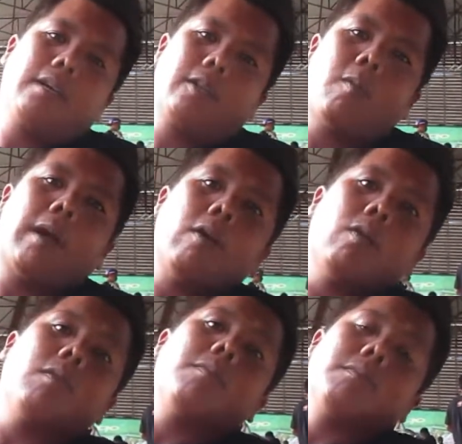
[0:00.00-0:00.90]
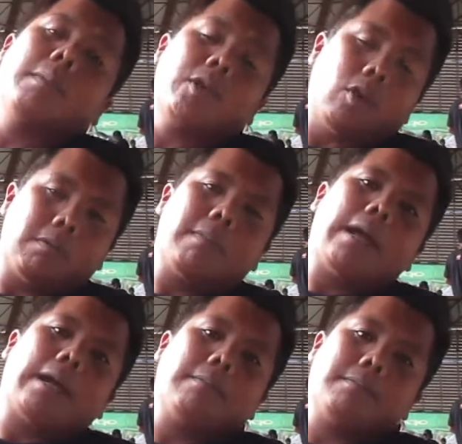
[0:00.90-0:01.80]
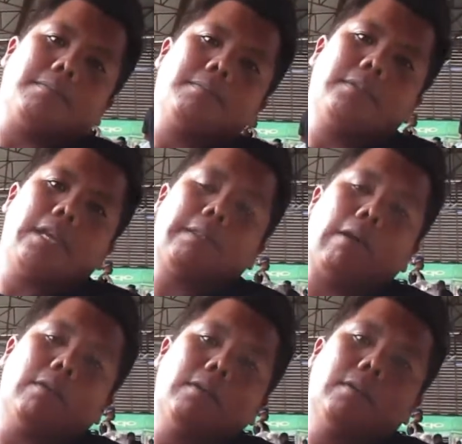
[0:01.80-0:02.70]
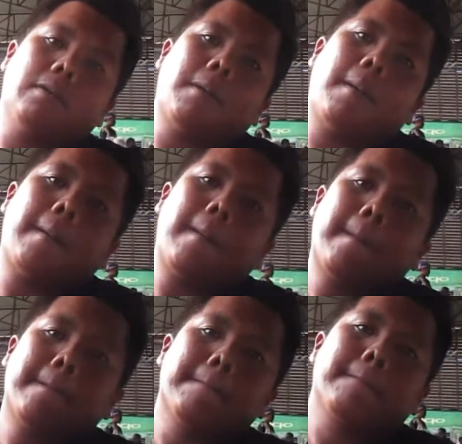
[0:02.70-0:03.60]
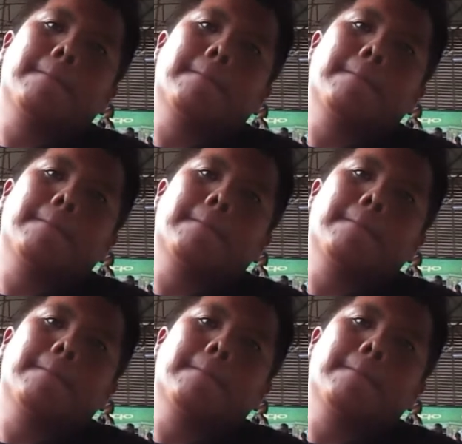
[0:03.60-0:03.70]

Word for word: นมเขามีประโยชน์มากๆครับแล้วเลี้ยงขายหรือว่าเลี้ยงสนุ